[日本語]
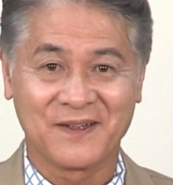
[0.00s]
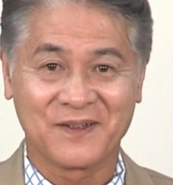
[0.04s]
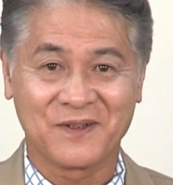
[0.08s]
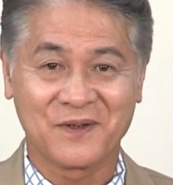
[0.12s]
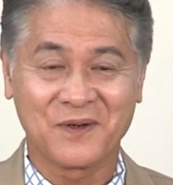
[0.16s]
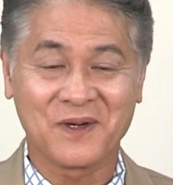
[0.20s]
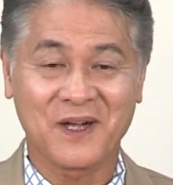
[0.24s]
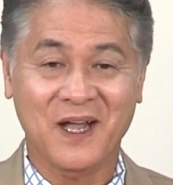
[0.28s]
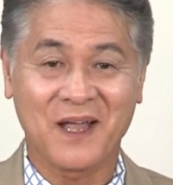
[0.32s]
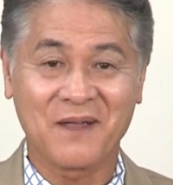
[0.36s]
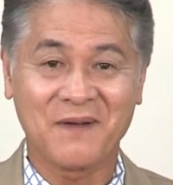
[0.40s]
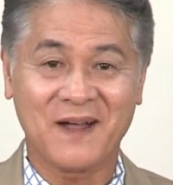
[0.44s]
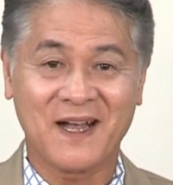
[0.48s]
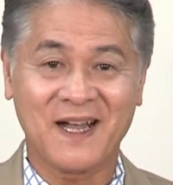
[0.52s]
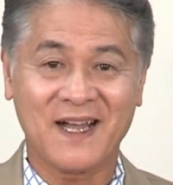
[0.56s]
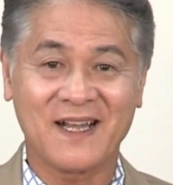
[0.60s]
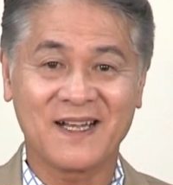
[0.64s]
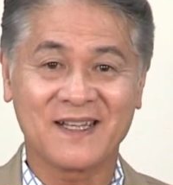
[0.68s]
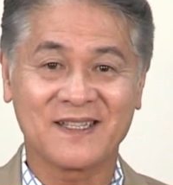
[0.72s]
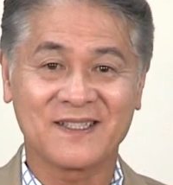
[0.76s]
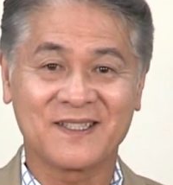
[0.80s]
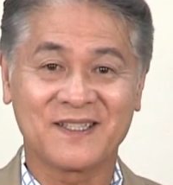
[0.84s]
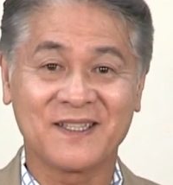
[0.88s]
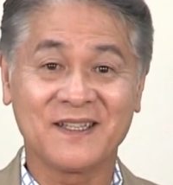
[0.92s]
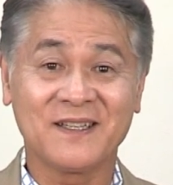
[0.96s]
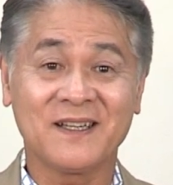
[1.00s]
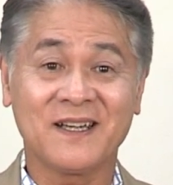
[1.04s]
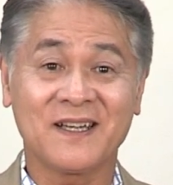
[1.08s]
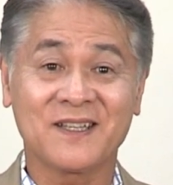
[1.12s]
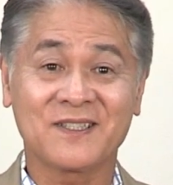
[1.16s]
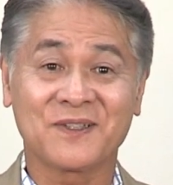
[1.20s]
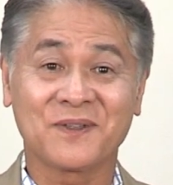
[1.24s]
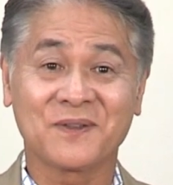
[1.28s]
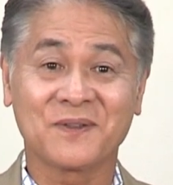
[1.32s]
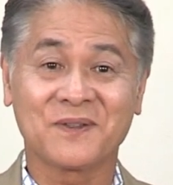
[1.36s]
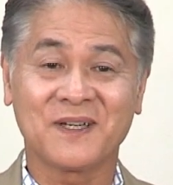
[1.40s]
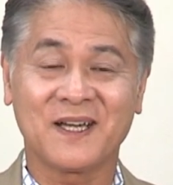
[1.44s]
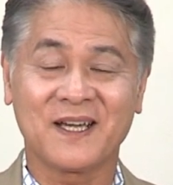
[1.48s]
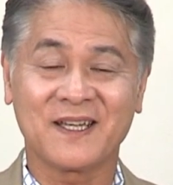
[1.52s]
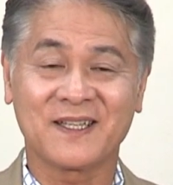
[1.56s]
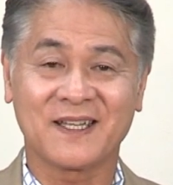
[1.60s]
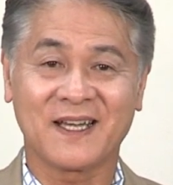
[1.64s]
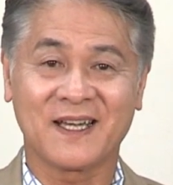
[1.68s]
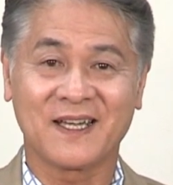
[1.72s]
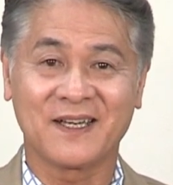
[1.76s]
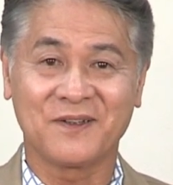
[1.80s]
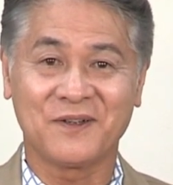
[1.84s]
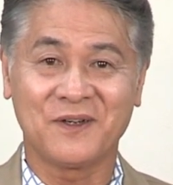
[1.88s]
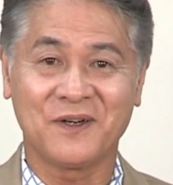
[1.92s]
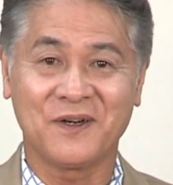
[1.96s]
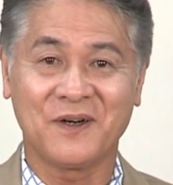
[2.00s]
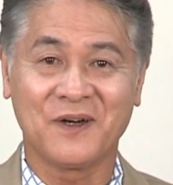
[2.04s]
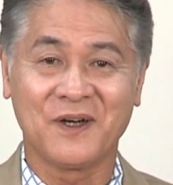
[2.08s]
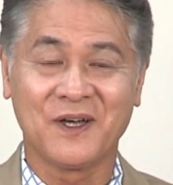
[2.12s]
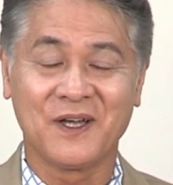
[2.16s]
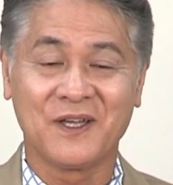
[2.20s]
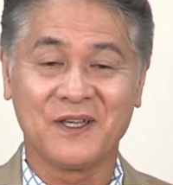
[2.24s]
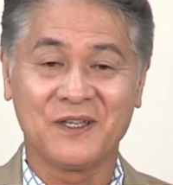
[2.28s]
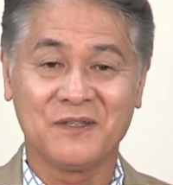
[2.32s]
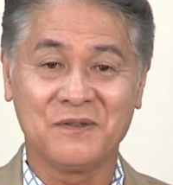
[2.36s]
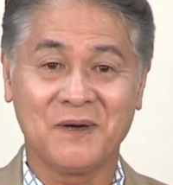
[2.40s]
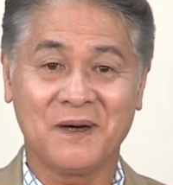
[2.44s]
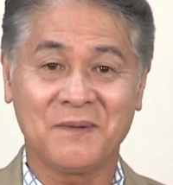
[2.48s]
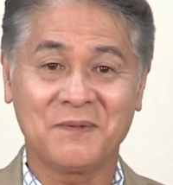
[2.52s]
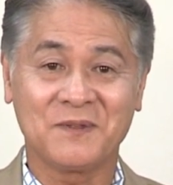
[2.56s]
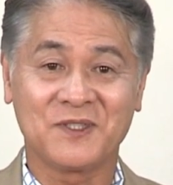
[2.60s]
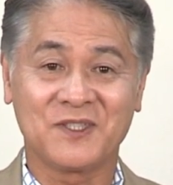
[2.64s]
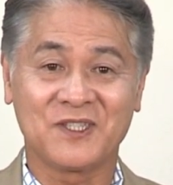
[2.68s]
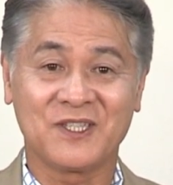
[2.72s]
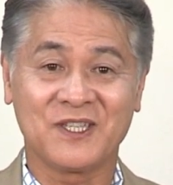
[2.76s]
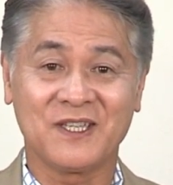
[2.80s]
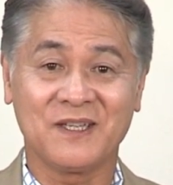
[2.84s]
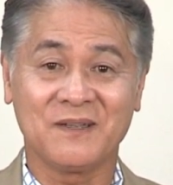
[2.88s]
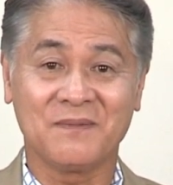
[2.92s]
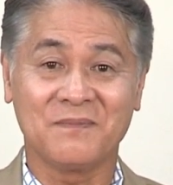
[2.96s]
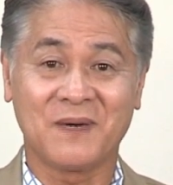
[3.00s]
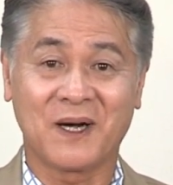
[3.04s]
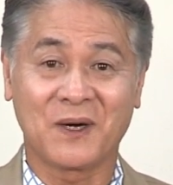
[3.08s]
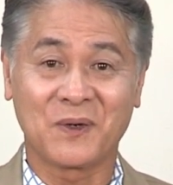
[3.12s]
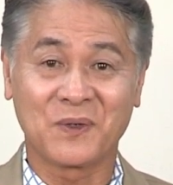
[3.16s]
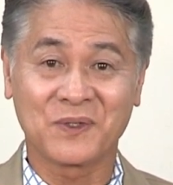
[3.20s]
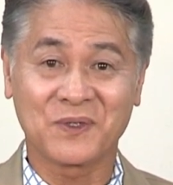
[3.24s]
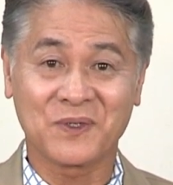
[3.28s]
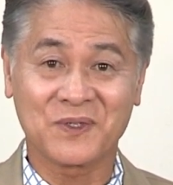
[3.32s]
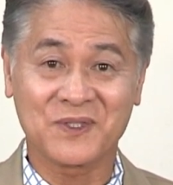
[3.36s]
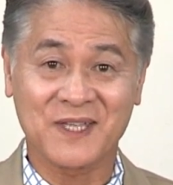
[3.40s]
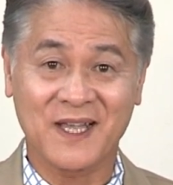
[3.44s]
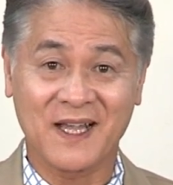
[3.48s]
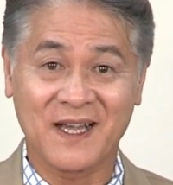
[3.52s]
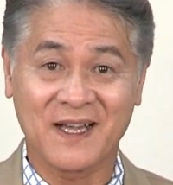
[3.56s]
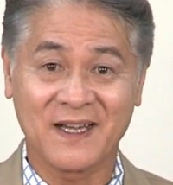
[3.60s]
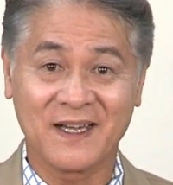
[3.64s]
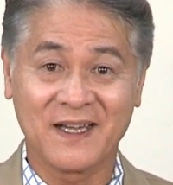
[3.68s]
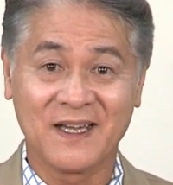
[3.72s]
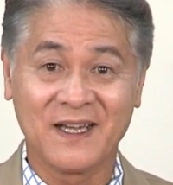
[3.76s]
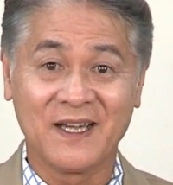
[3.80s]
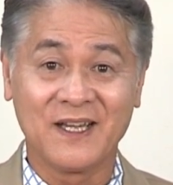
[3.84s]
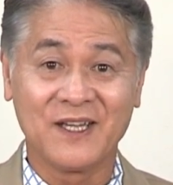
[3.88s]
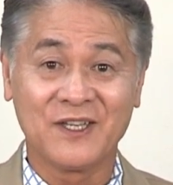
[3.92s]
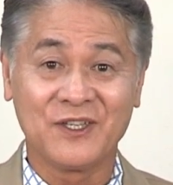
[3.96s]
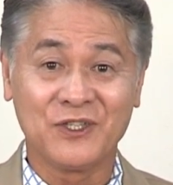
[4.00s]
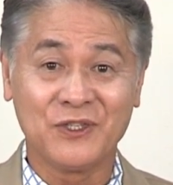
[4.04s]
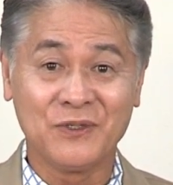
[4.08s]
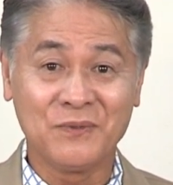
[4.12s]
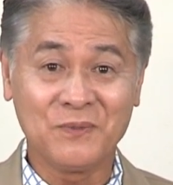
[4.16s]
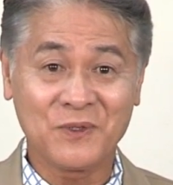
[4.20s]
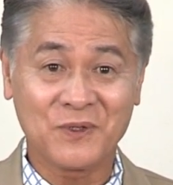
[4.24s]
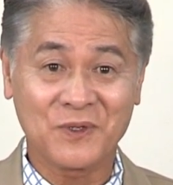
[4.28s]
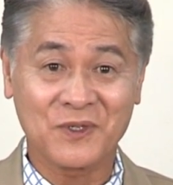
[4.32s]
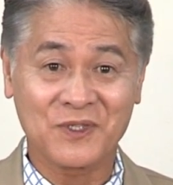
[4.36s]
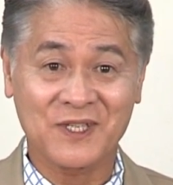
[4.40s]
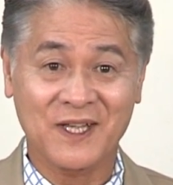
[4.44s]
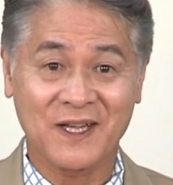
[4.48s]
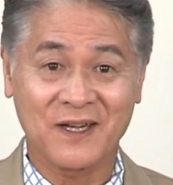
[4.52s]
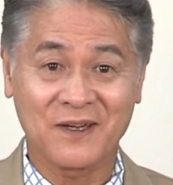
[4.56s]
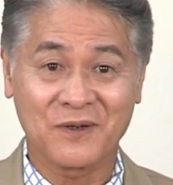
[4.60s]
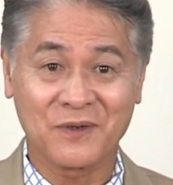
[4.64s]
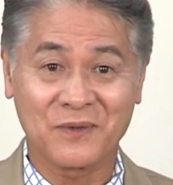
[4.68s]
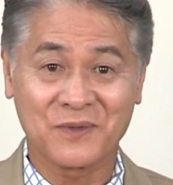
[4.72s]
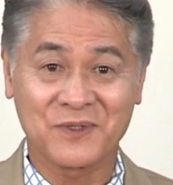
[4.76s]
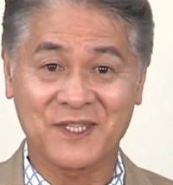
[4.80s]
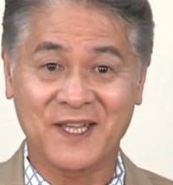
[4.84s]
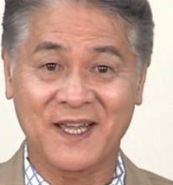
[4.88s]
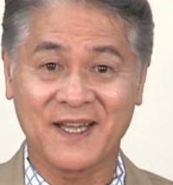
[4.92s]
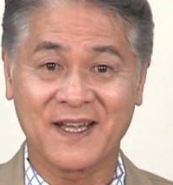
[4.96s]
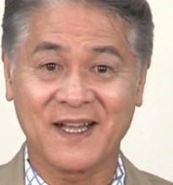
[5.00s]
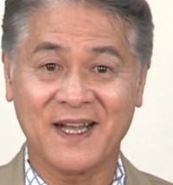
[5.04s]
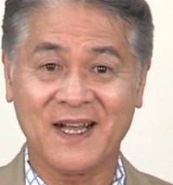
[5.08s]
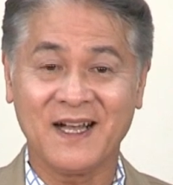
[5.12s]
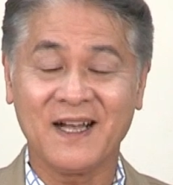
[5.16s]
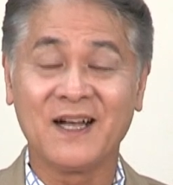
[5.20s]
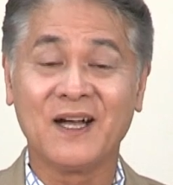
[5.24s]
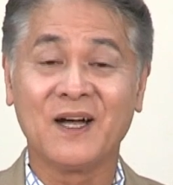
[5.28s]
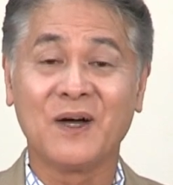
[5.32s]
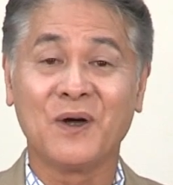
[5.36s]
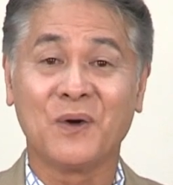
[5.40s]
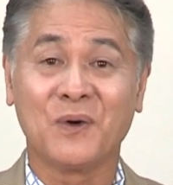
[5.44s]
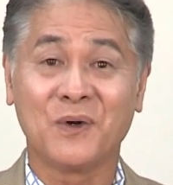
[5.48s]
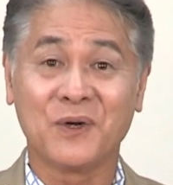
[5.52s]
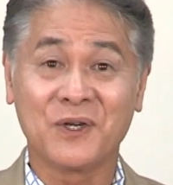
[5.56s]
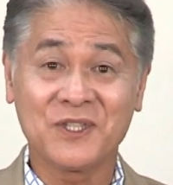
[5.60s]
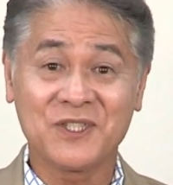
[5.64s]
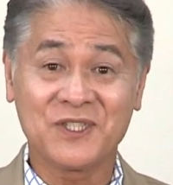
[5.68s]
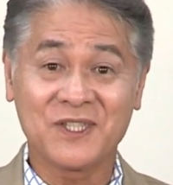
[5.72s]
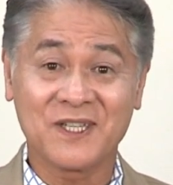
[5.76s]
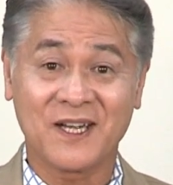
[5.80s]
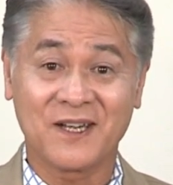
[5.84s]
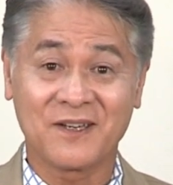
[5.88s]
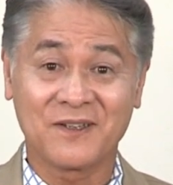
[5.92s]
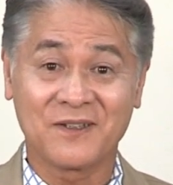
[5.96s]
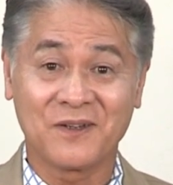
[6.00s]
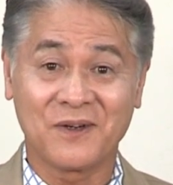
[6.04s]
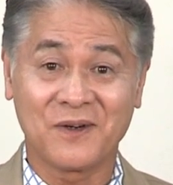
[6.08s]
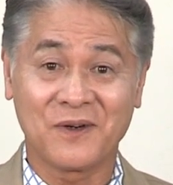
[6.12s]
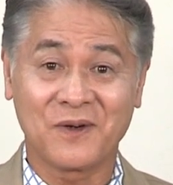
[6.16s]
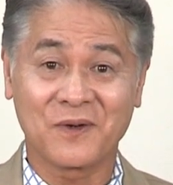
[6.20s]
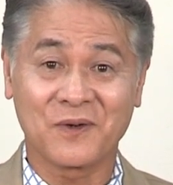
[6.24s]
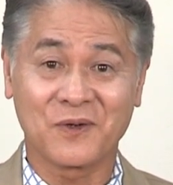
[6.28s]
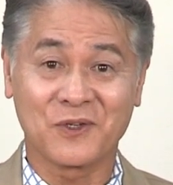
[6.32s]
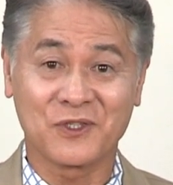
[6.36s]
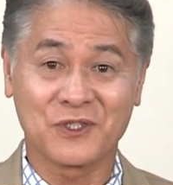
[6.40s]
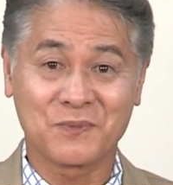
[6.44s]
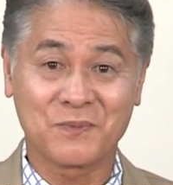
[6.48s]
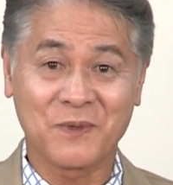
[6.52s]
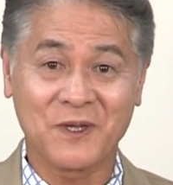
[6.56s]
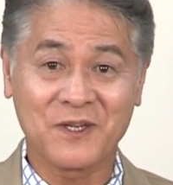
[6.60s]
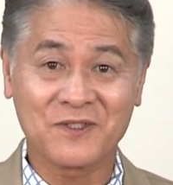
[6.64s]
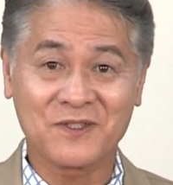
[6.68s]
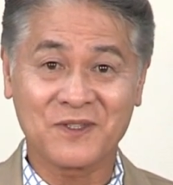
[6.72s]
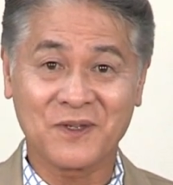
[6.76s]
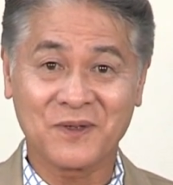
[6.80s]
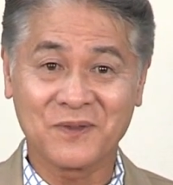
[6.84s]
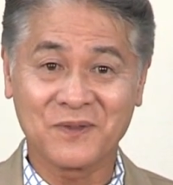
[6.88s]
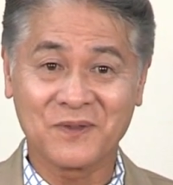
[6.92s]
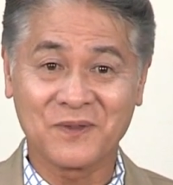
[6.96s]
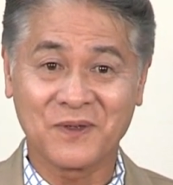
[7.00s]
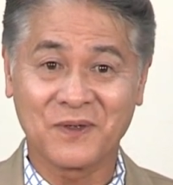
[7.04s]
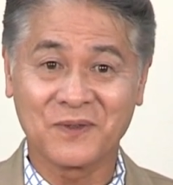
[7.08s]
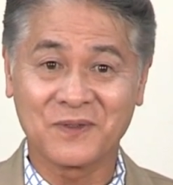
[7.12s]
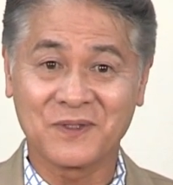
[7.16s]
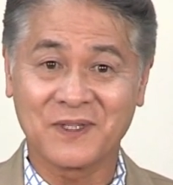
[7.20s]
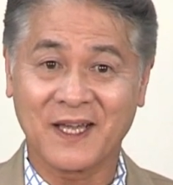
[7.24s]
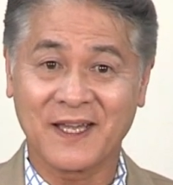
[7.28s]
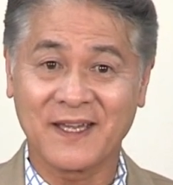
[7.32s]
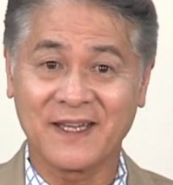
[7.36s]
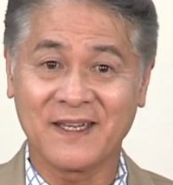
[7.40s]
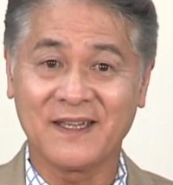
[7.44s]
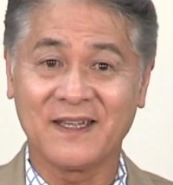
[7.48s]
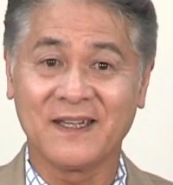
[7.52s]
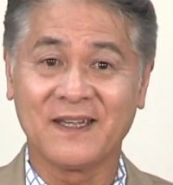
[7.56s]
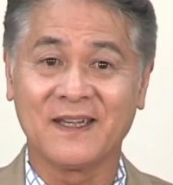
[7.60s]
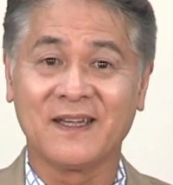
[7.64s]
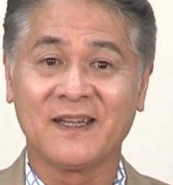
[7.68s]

今回はシンガーソングライターの岩渕誠さん由美子さんご夫妻がオリジナルのゴスペルソングを歌い